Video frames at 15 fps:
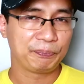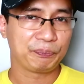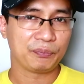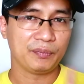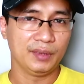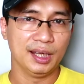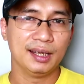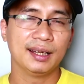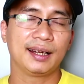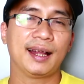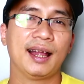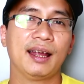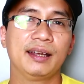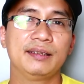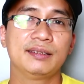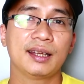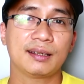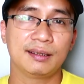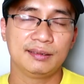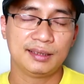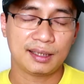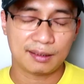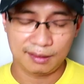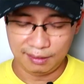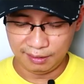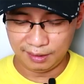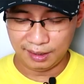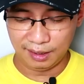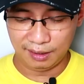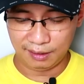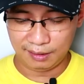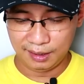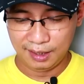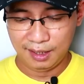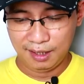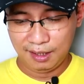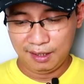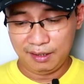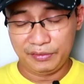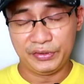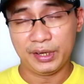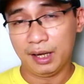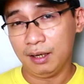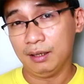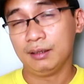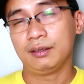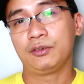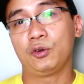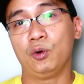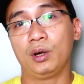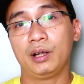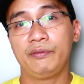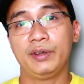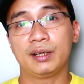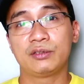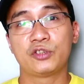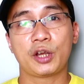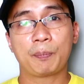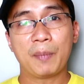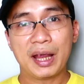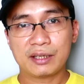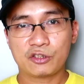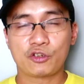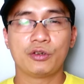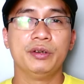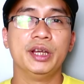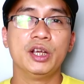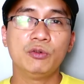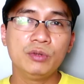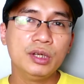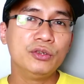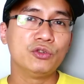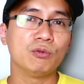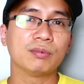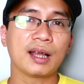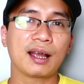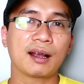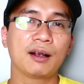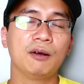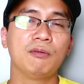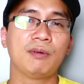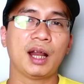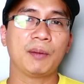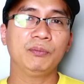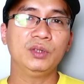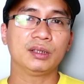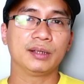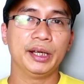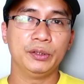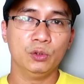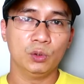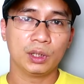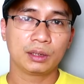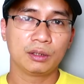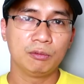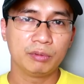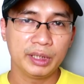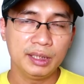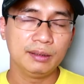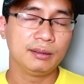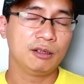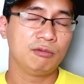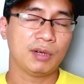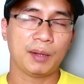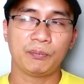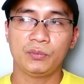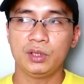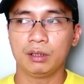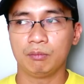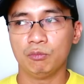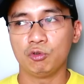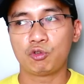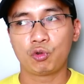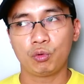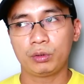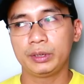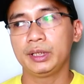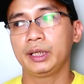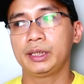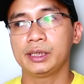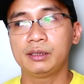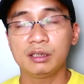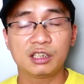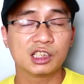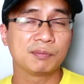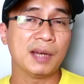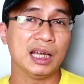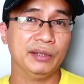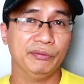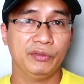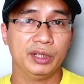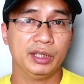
đấy là cái rất rất là dở của cái việc check batch nếu như chúng ta không nắm được đầy đủ các thông tin không nắm được một chút những kiến thức cơ bản về